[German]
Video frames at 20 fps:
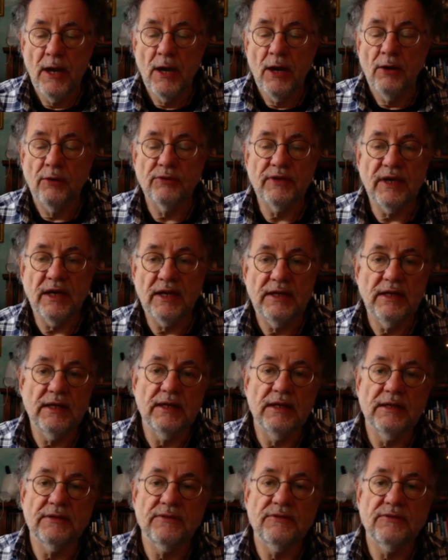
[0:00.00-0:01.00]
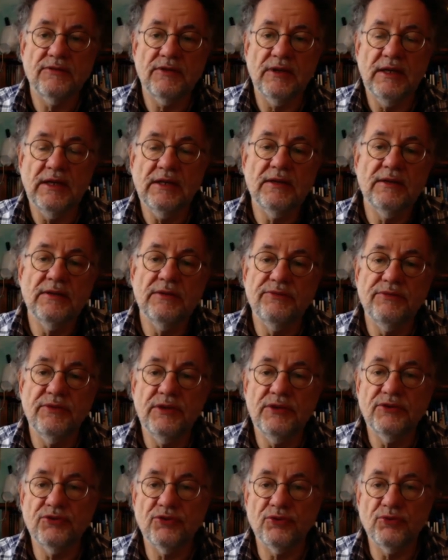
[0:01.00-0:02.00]
Und daher hat Ekel
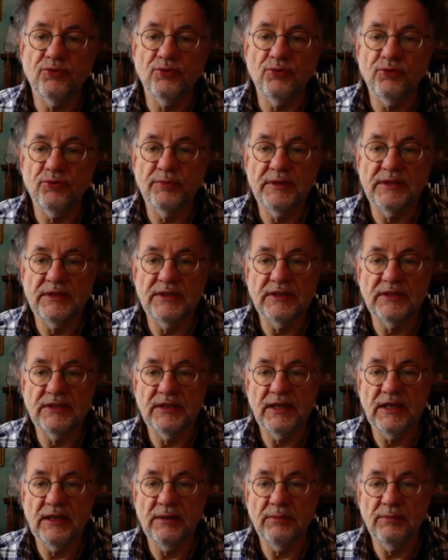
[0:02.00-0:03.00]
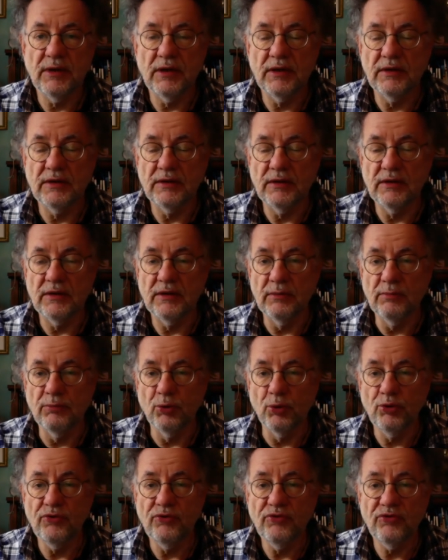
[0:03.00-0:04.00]
viel zu tun mit den Themen
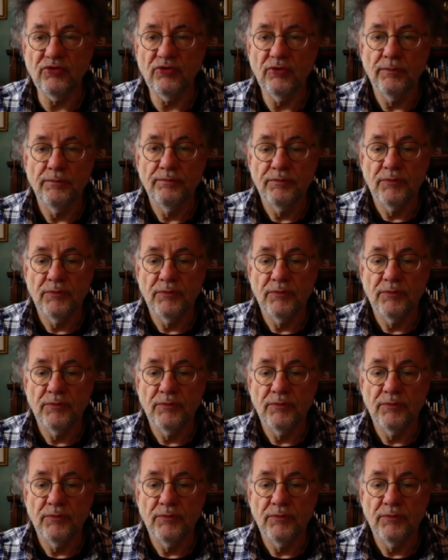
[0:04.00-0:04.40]
Mund,